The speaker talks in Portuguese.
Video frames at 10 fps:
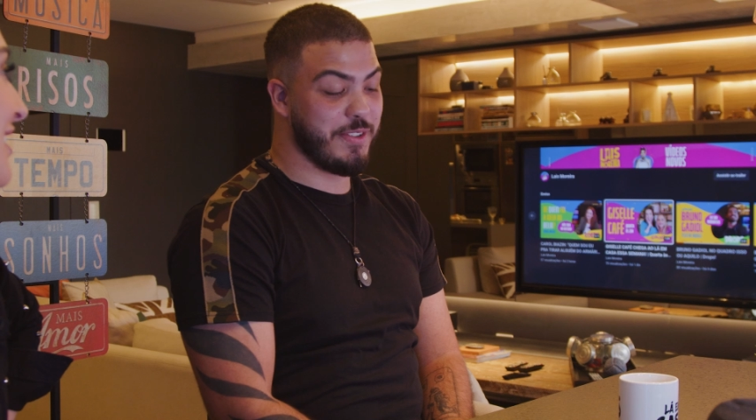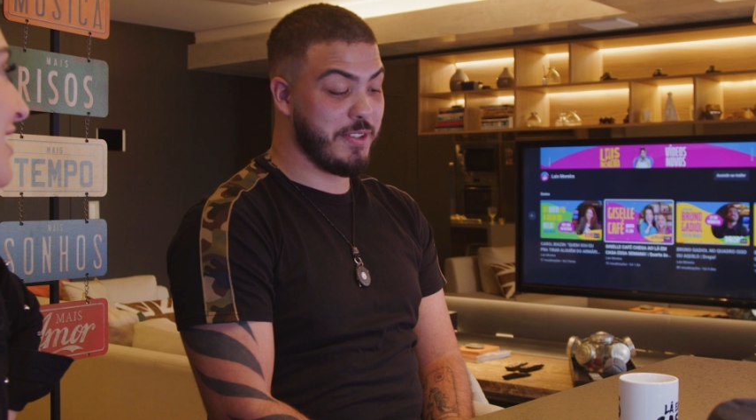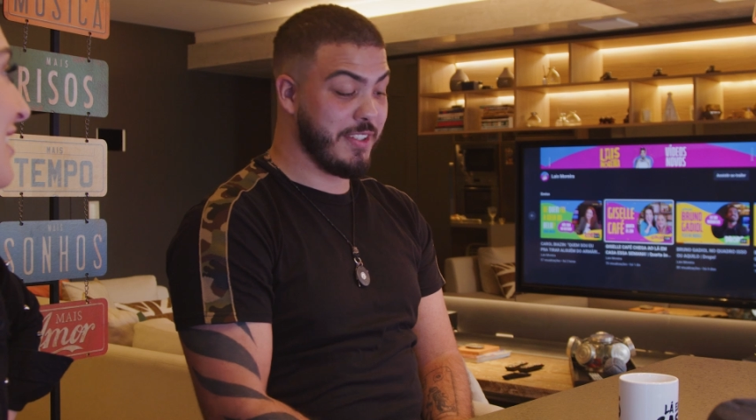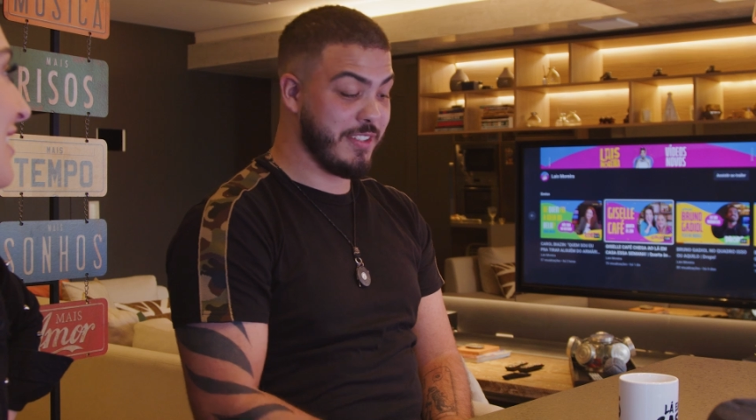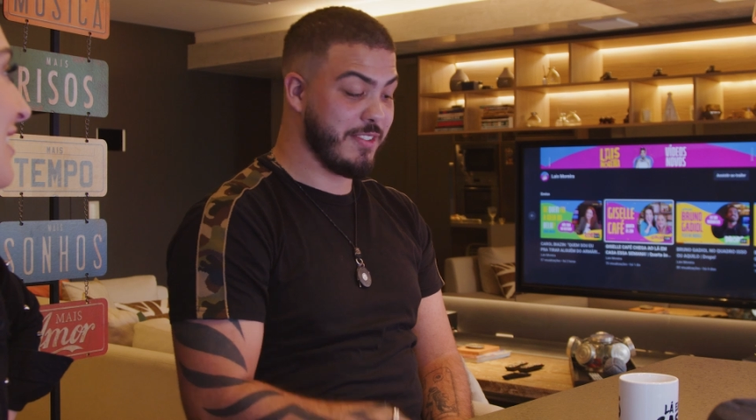
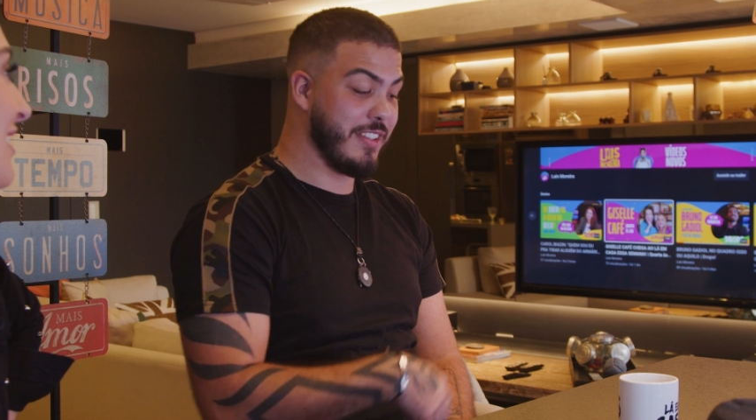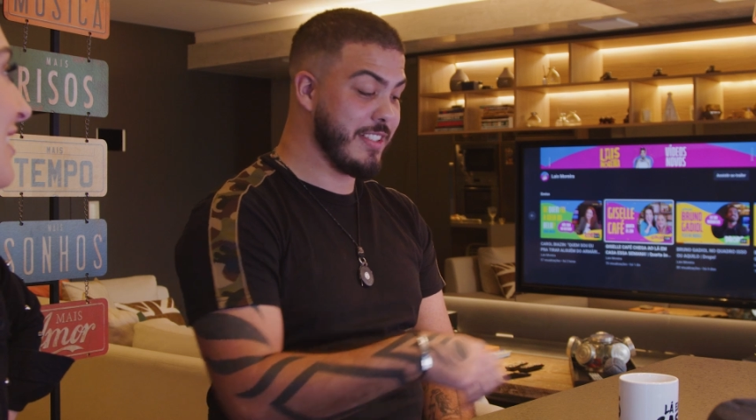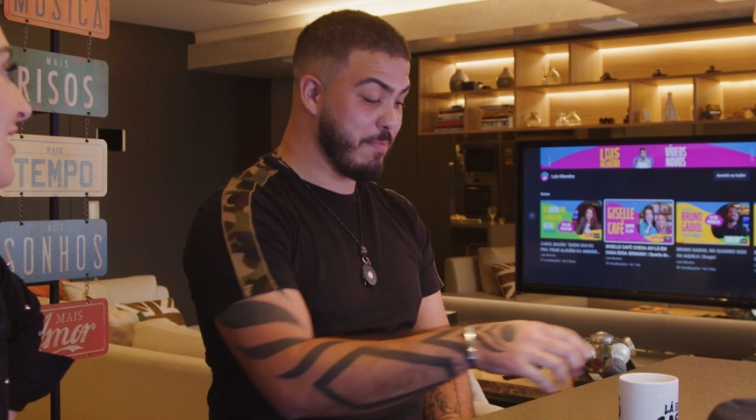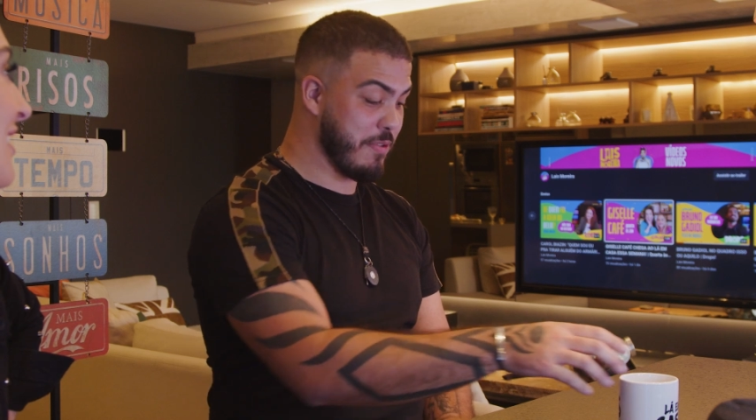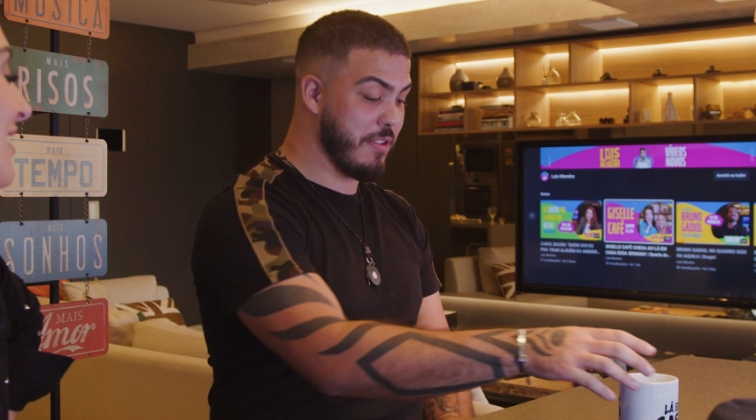Olha só,
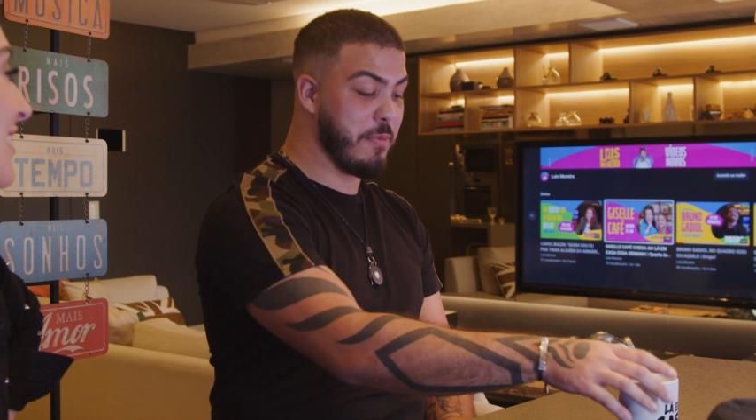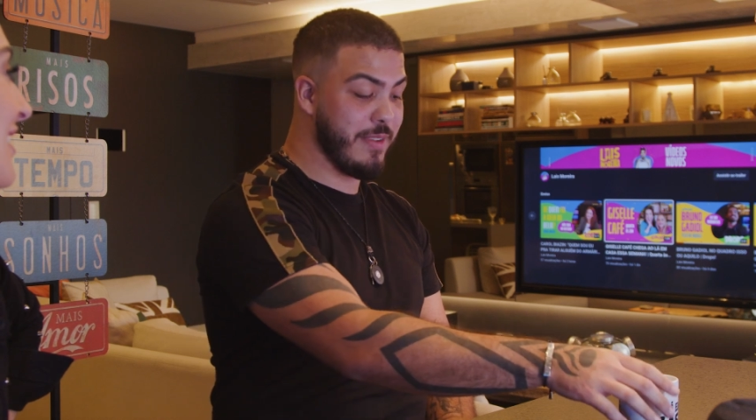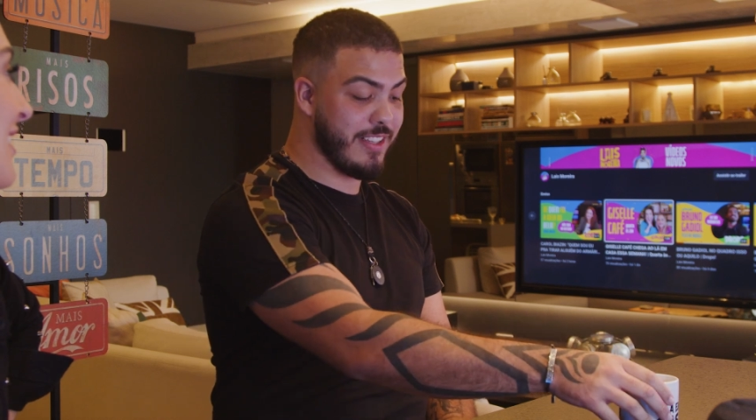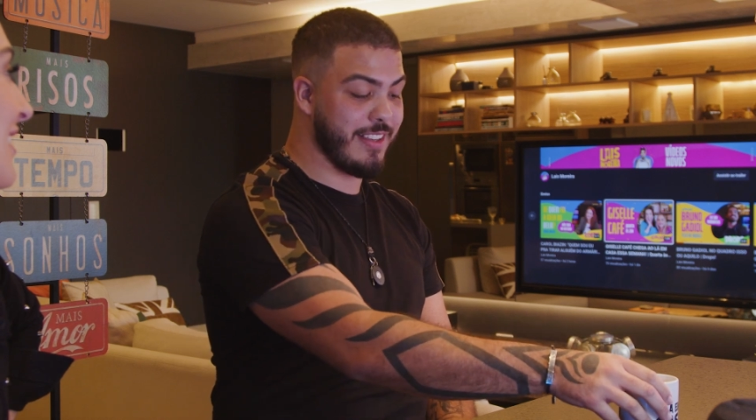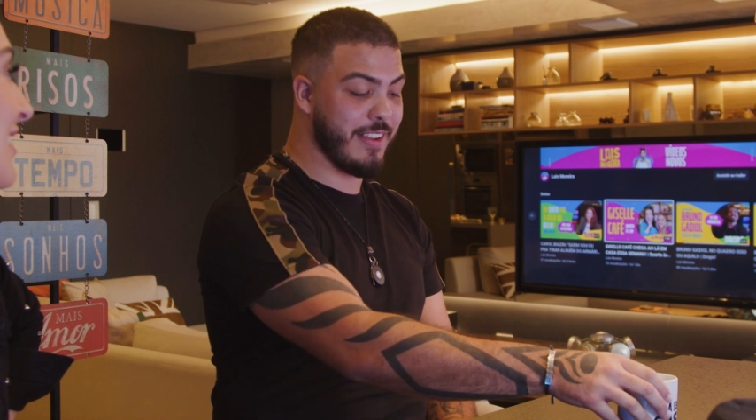essa pergunta
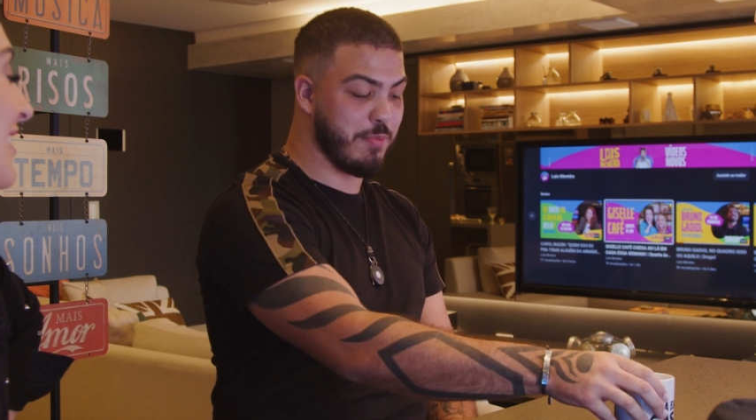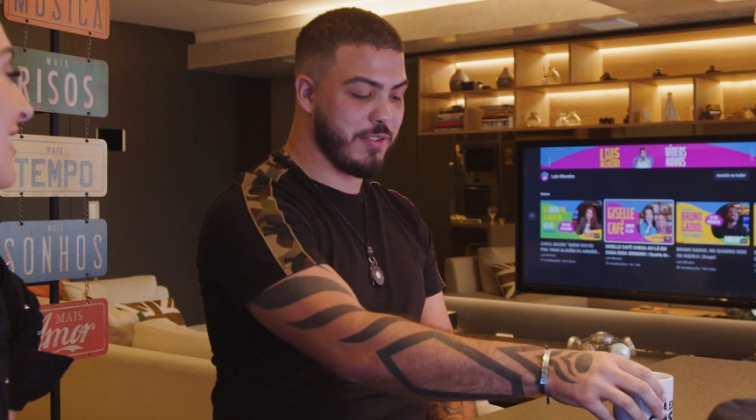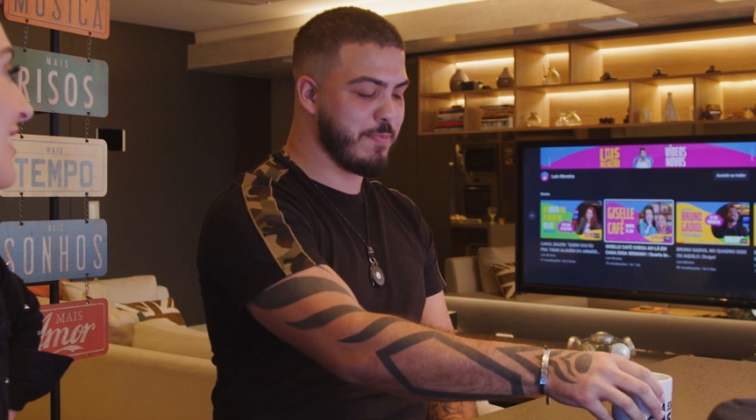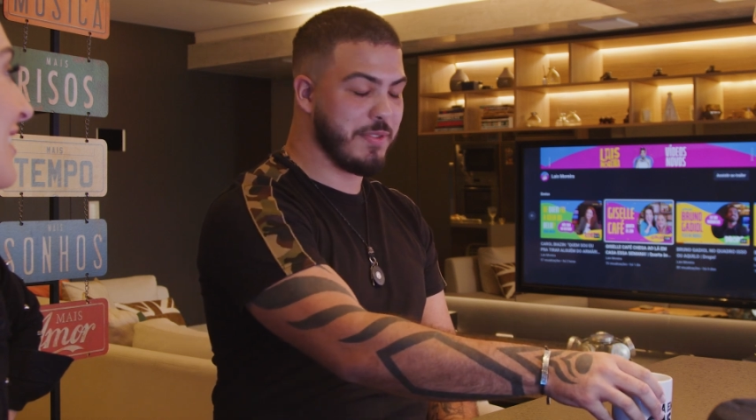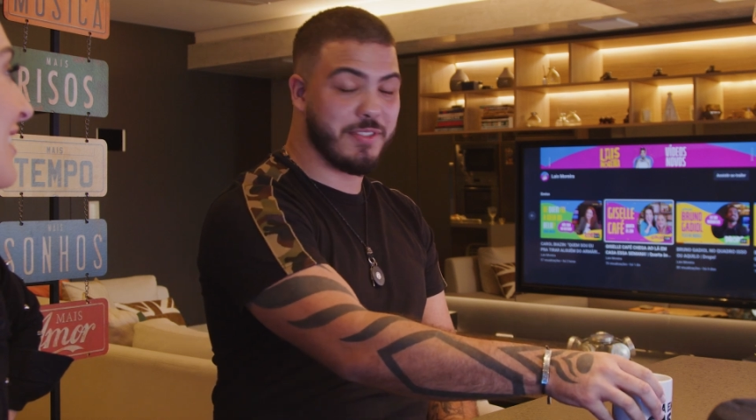realmente é
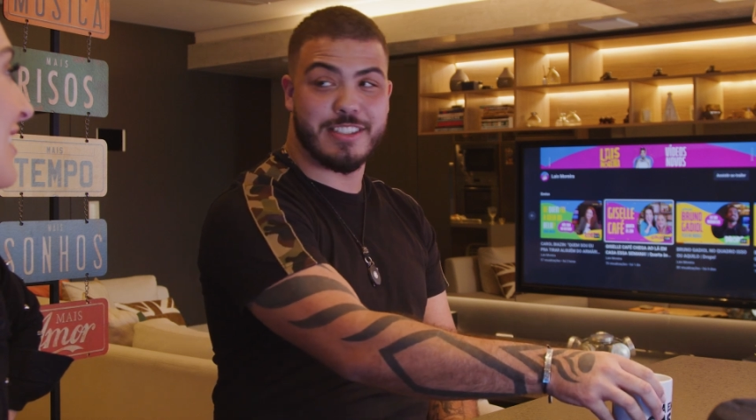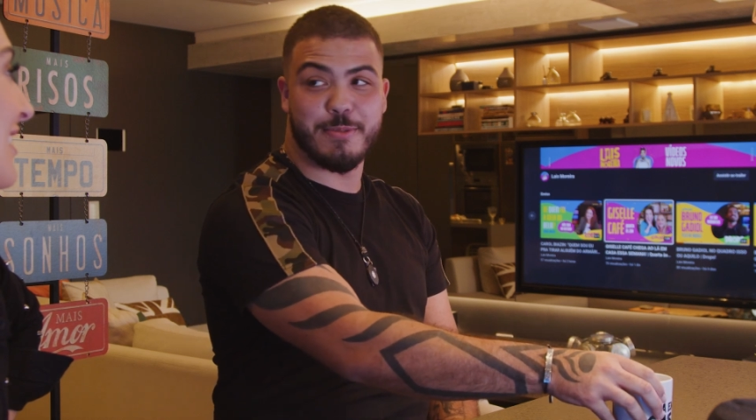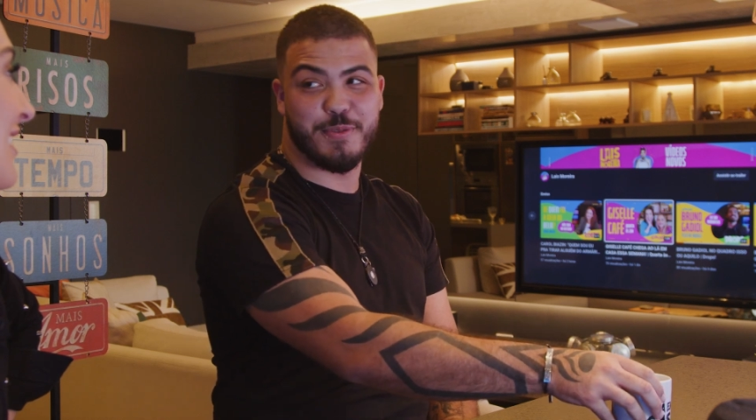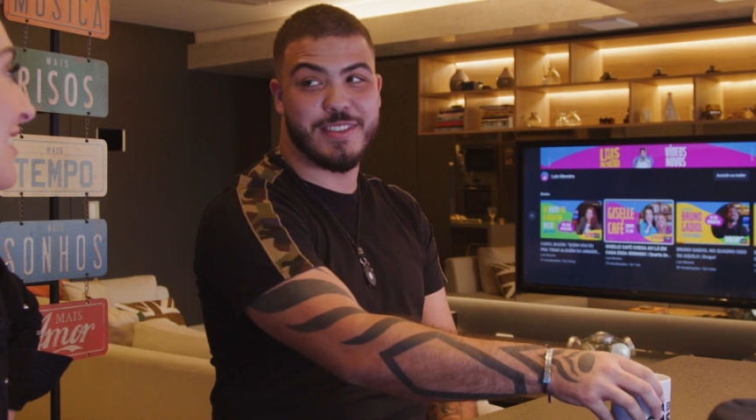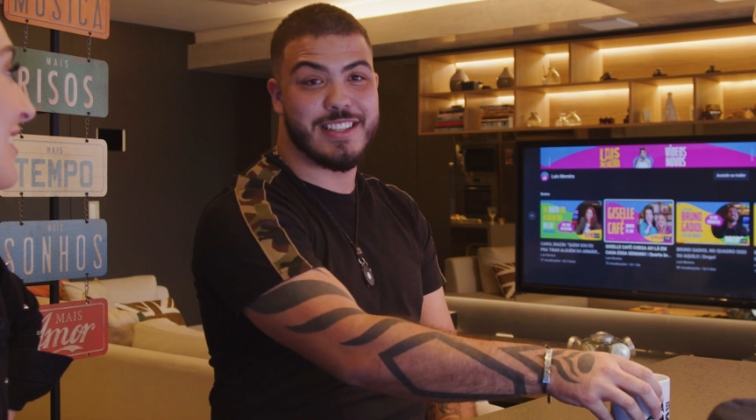poucas pessoas
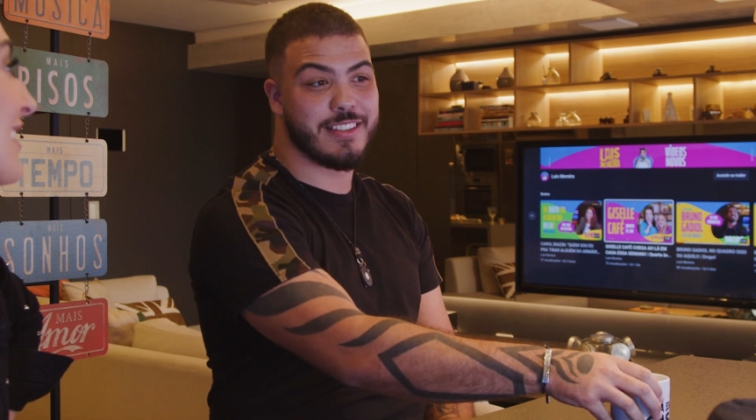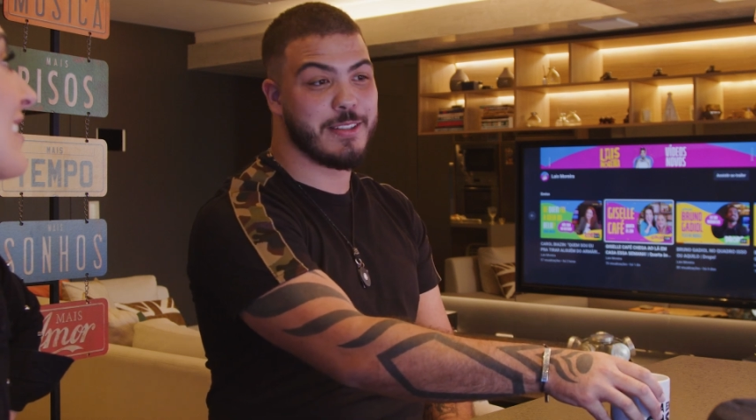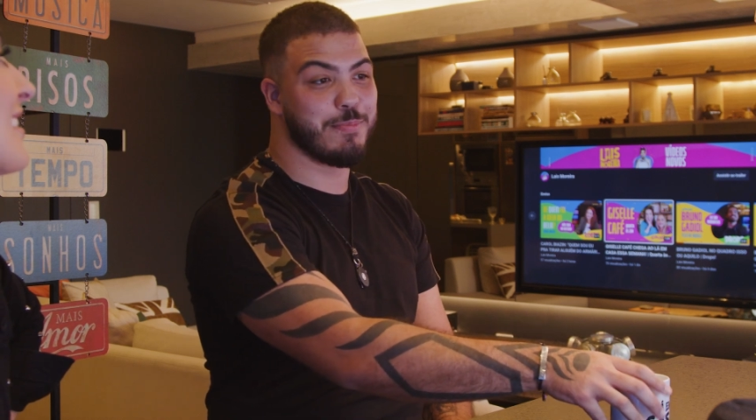que já me fizeram essa